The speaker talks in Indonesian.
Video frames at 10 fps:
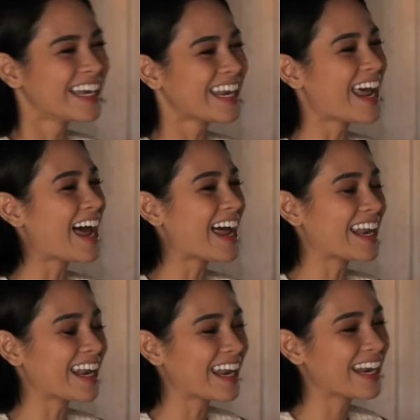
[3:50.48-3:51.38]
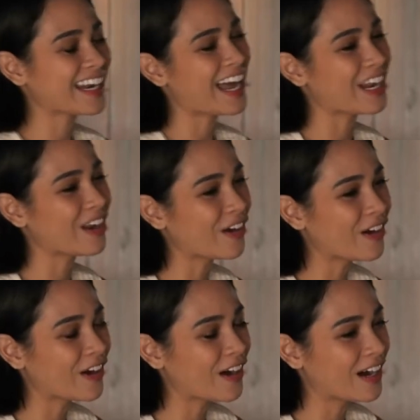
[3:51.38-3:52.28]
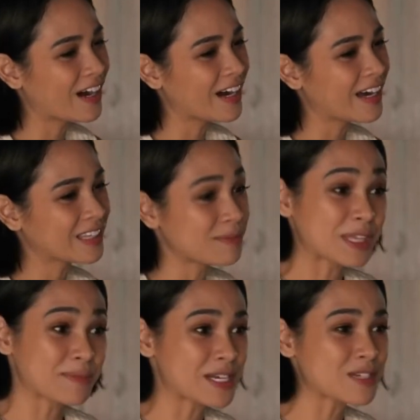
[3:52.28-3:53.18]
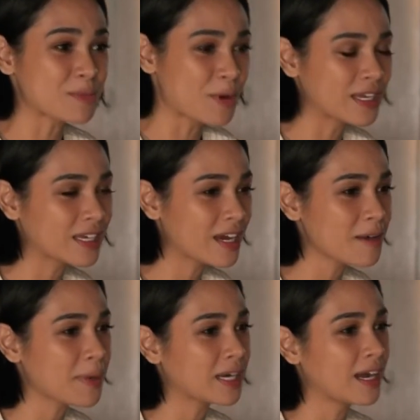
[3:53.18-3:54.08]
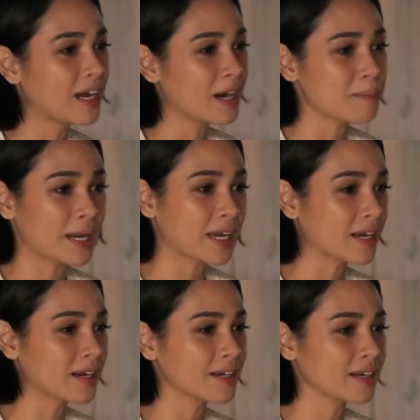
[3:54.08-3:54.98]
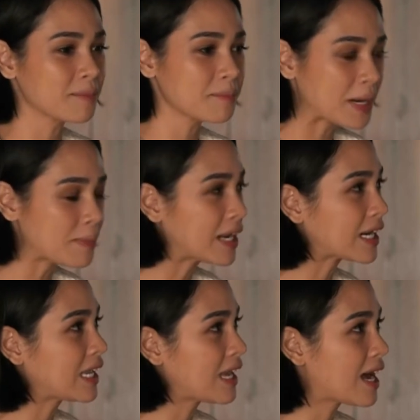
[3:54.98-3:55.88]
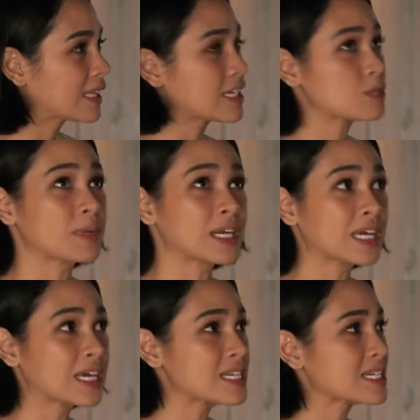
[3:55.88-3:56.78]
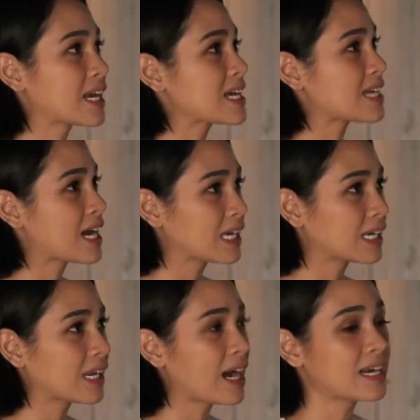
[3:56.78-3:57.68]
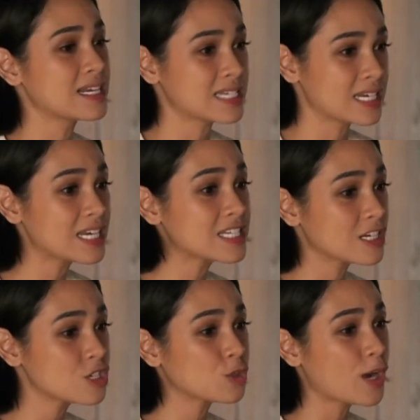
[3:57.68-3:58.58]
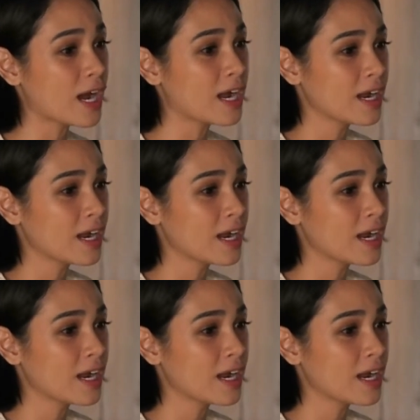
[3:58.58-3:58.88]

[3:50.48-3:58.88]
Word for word: dan kalau uh, teman-teman semuanya pada kepengen benar-benar lihat, experience, ngerasain yang ada di sini, di sini juga